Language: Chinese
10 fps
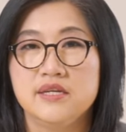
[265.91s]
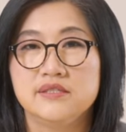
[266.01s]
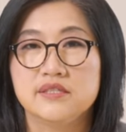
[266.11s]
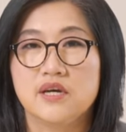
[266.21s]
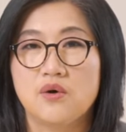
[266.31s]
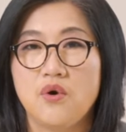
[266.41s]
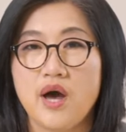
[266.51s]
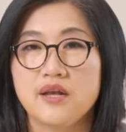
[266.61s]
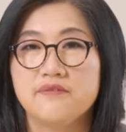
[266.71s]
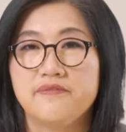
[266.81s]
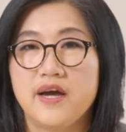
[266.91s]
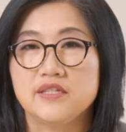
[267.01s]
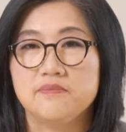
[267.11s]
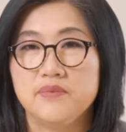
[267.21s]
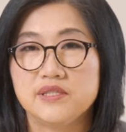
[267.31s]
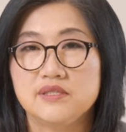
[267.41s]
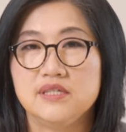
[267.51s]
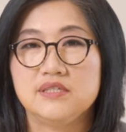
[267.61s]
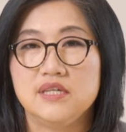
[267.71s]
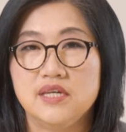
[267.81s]
这个 qualified
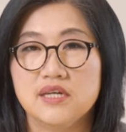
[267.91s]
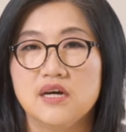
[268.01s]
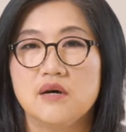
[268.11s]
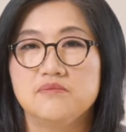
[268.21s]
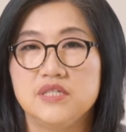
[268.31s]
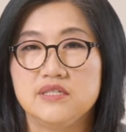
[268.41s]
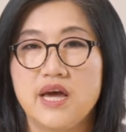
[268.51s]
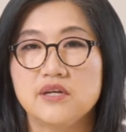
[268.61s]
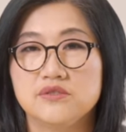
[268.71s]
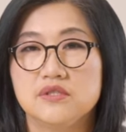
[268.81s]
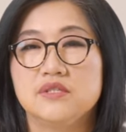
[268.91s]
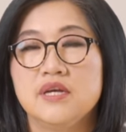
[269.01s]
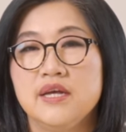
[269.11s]
business income deduction，